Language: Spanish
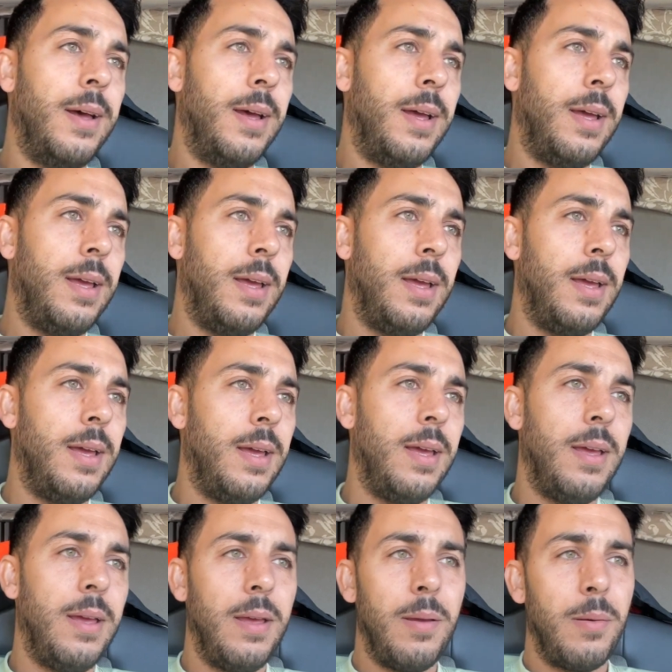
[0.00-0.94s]

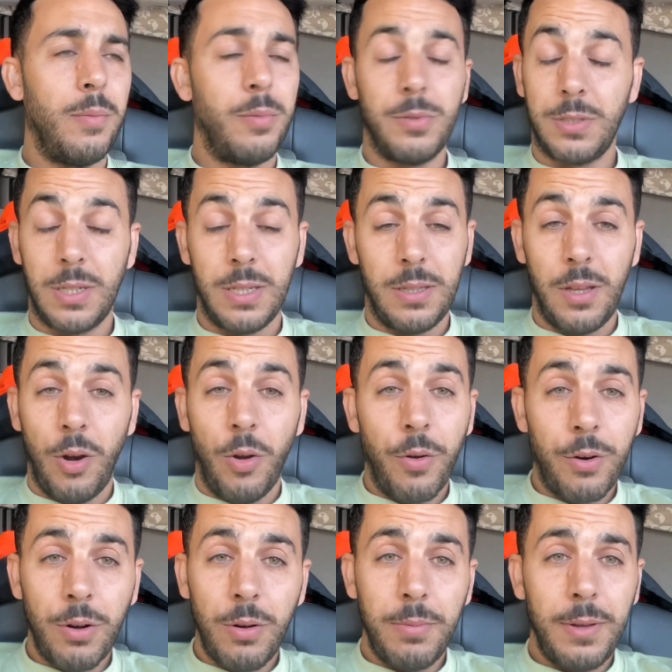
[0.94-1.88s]
y pues que te lo
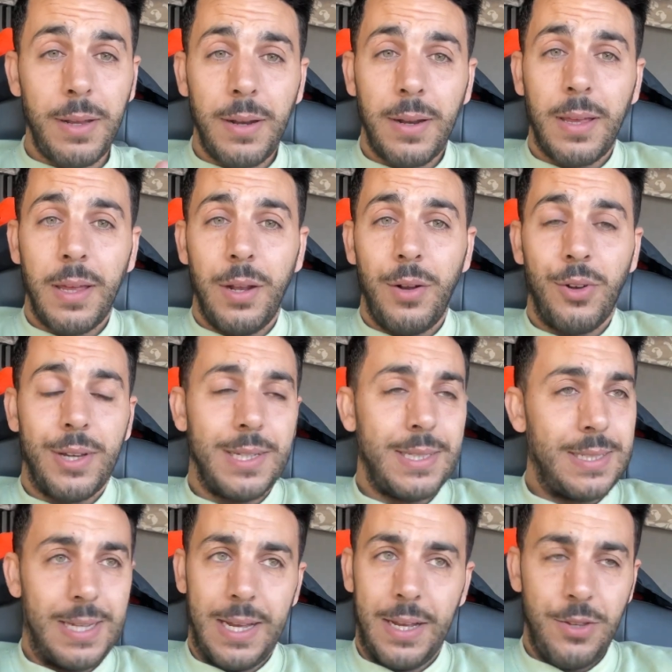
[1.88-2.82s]
roben, que lo que
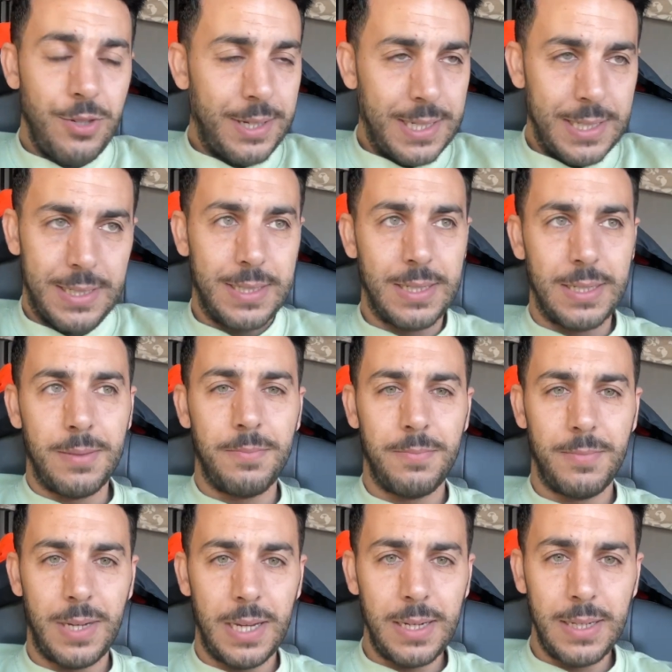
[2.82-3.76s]
sea, yo qué sé,
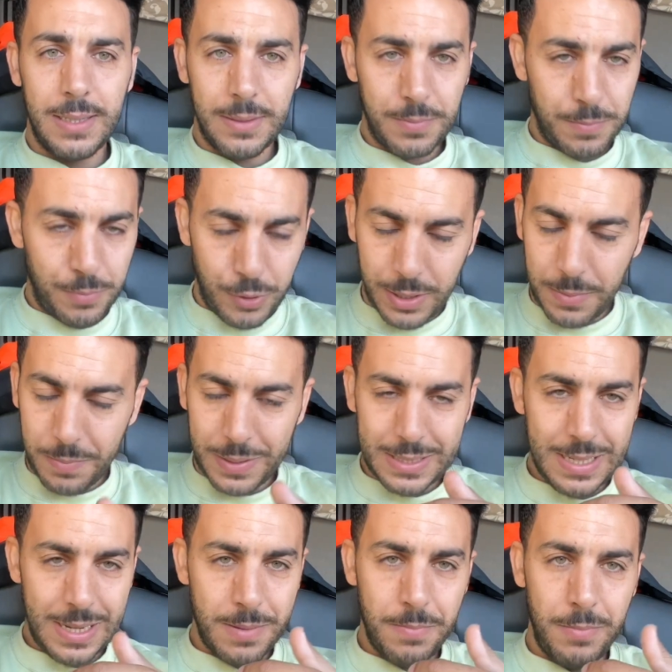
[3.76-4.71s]
¿vale? Pueden
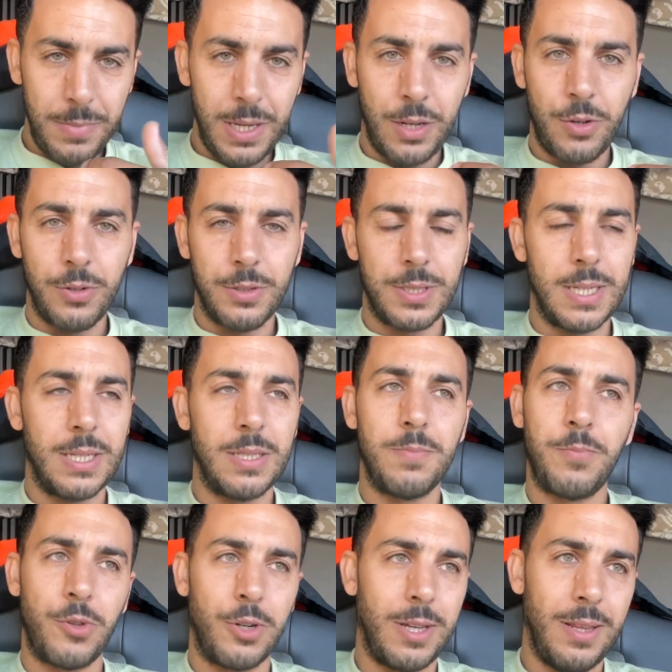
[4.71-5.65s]
pasar mil cosas.
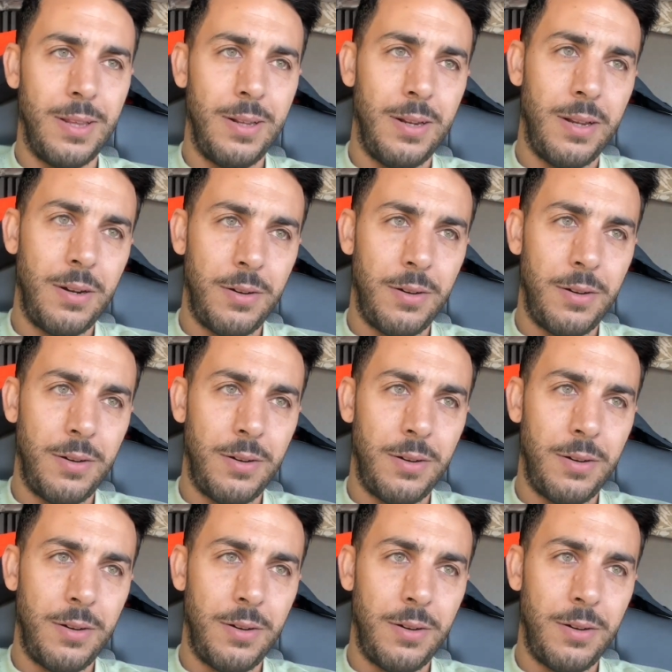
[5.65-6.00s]
Porque el dinero